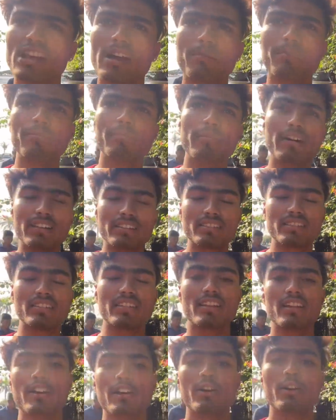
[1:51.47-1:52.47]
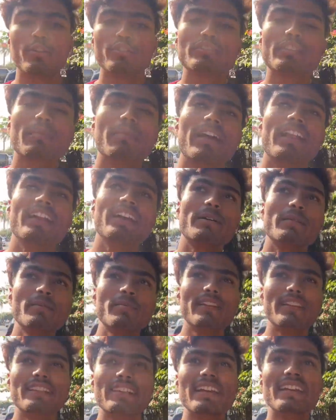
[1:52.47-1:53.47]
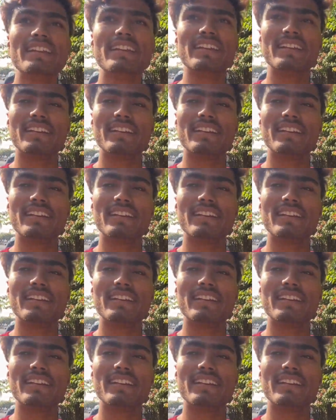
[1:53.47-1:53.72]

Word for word: जब बस उससे पहले कभी मिलते ही नहीं